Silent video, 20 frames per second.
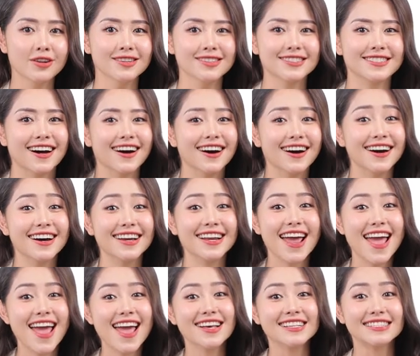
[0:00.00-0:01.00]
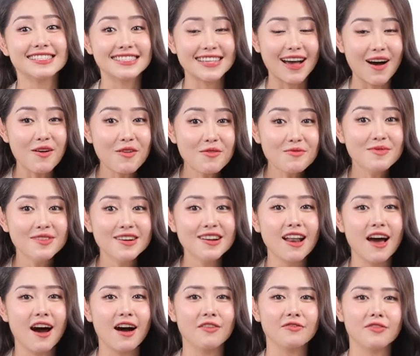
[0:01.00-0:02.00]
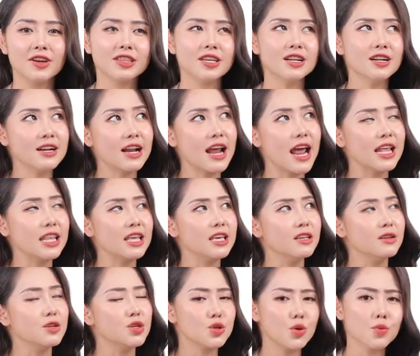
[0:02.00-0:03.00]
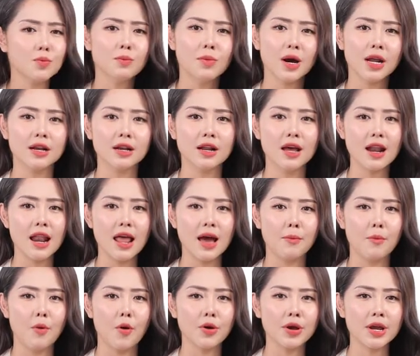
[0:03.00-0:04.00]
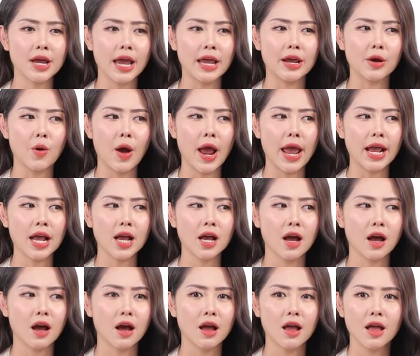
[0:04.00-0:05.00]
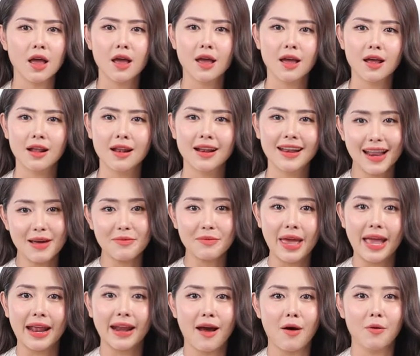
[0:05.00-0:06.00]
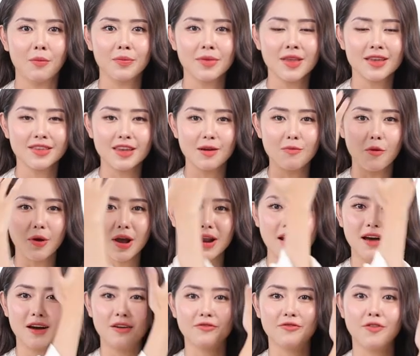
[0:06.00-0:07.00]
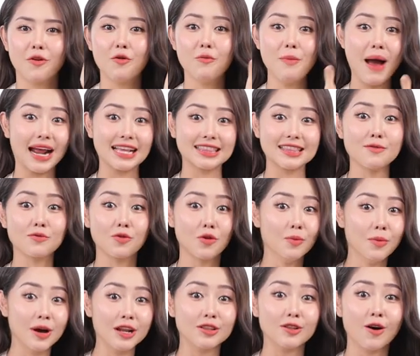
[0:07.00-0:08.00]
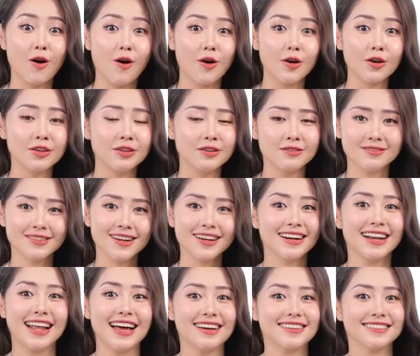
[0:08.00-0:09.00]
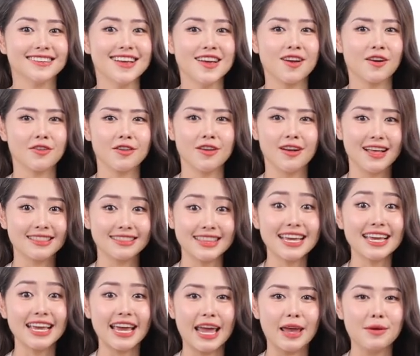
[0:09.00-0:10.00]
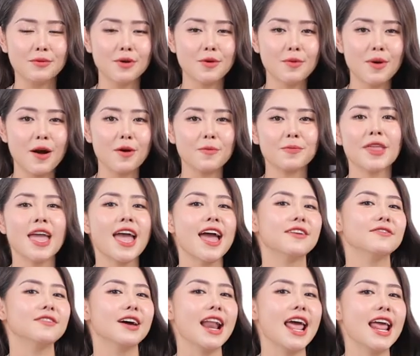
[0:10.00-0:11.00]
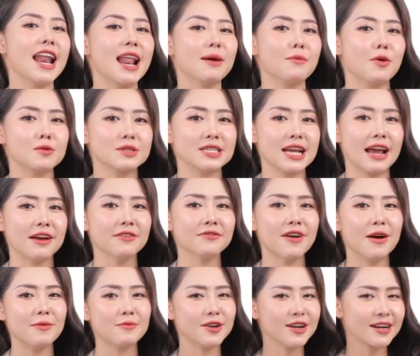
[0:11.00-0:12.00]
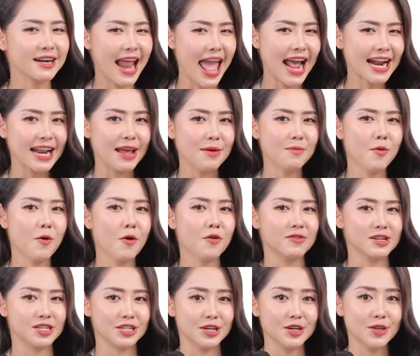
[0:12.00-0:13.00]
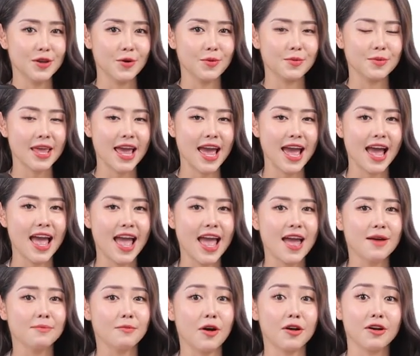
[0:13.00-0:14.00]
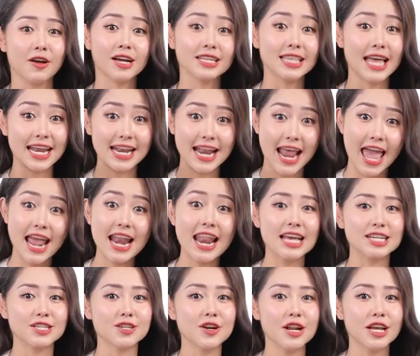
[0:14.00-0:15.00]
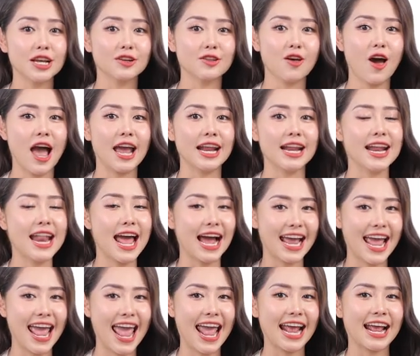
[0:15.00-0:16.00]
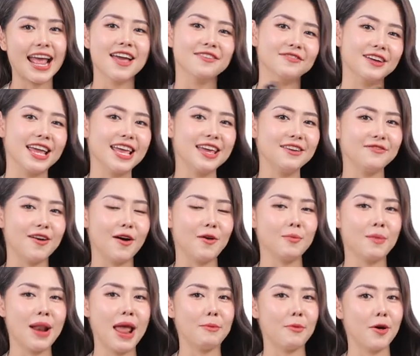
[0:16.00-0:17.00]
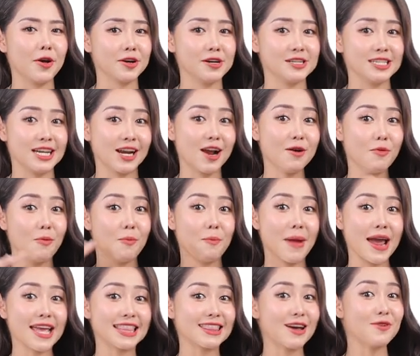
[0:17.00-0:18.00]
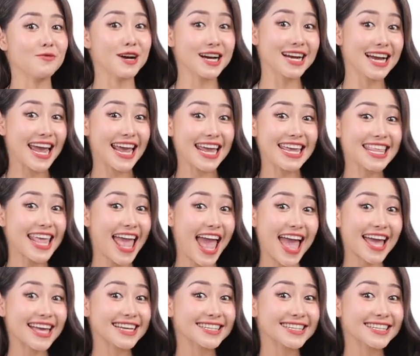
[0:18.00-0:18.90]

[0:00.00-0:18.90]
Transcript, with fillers: được trời ơi, 60 lần về tính ra thì trung bình đó là mỗi ngày khoảng ờ, 5.000 đồng cho một cái lần phủ bạc tóc của mình thôi rất là như là tiết kiệm đúng không và đây là một sản phẩm rất đáng để mua và sử dụng nha mọi người có thể để lại số điện thoại để đặt hàng và hy vọng là mọi người sẽ có một mái tóc ưng ý nha